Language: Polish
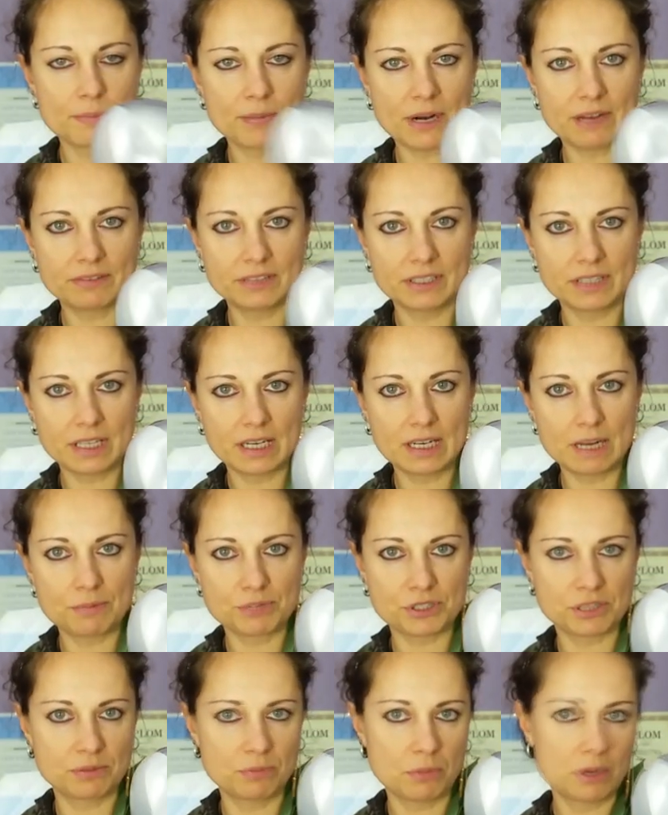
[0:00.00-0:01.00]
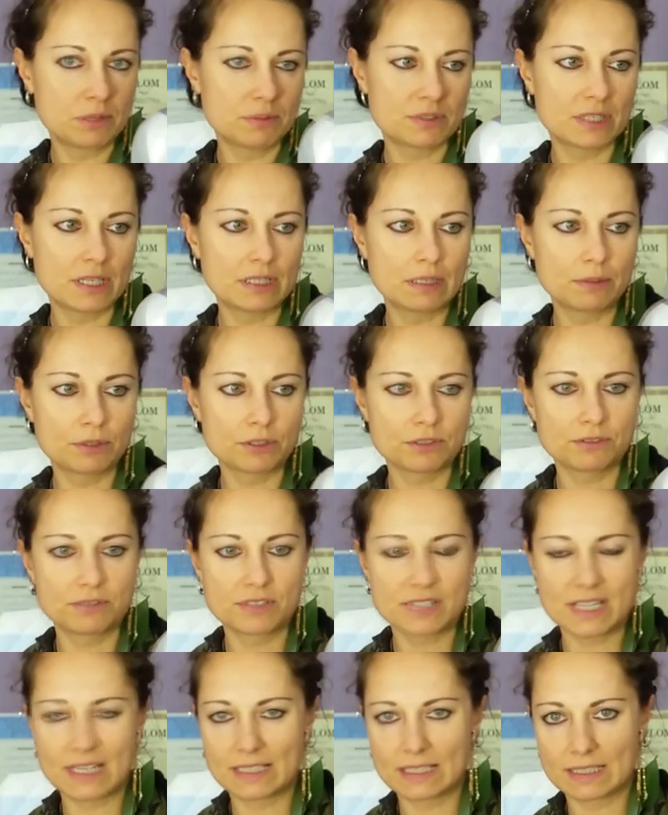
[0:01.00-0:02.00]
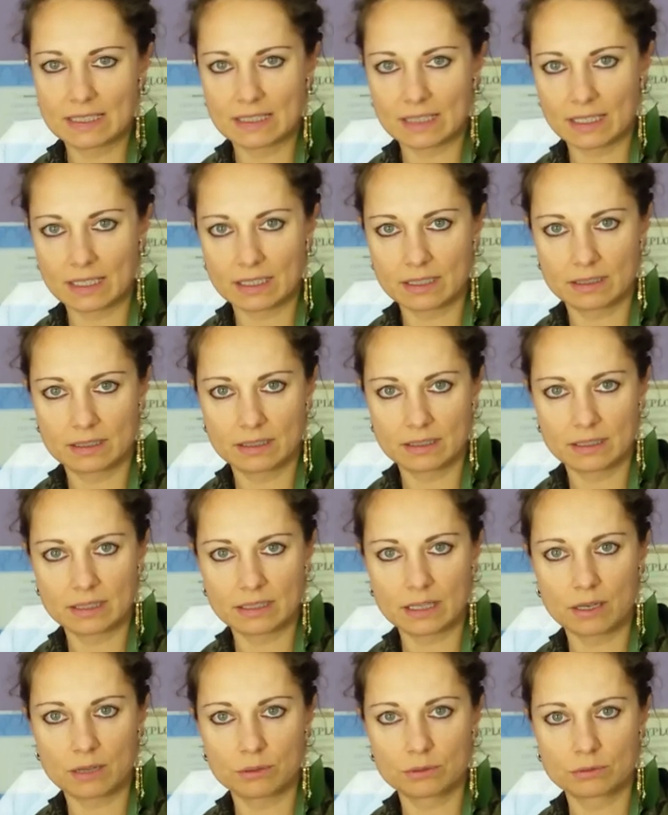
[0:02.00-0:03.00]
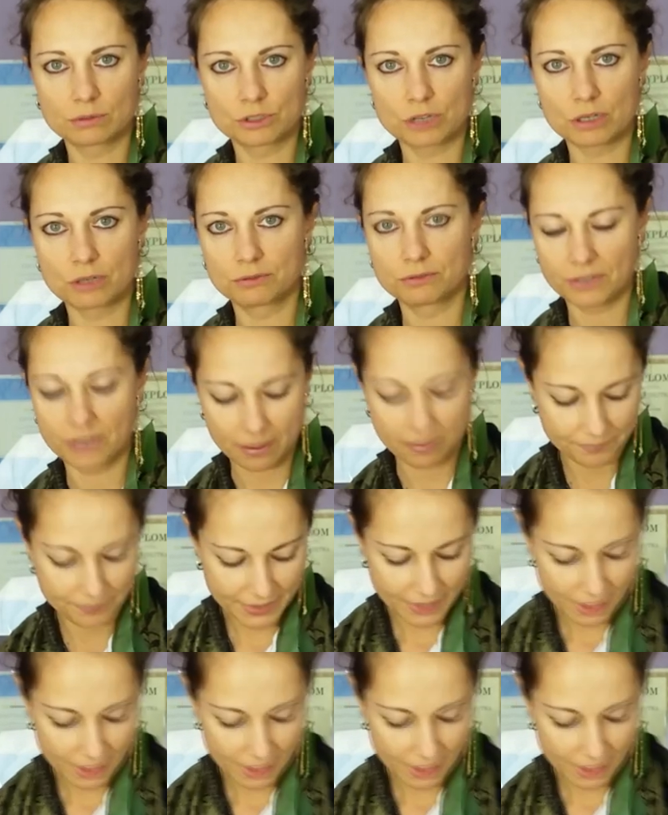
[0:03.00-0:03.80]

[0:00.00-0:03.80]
naprawdę najlepsze moim zdaniem rozwiązanie na, tak, na taką żarówkę.